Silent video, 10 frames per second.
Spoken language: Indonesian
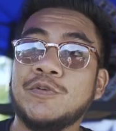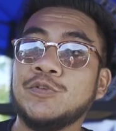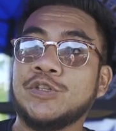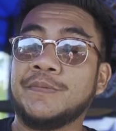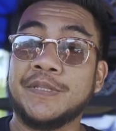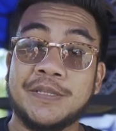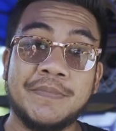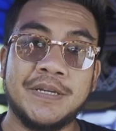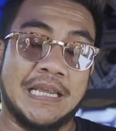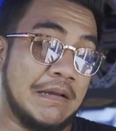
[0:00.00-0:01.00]
untuk
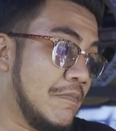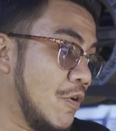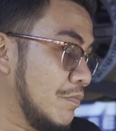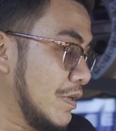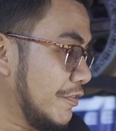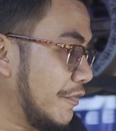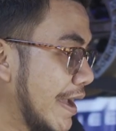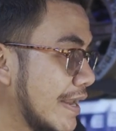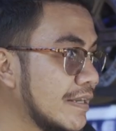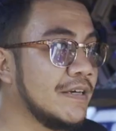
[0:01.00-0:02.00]
teman-teman yang mau beli
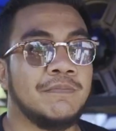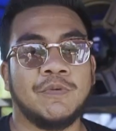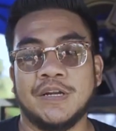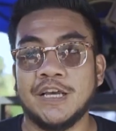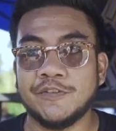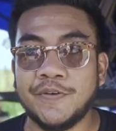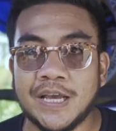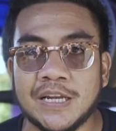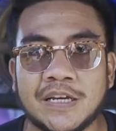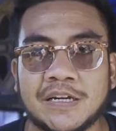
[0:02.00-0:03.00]
velg, mau ngeliat
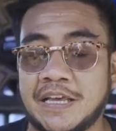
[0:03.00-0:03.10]
velg,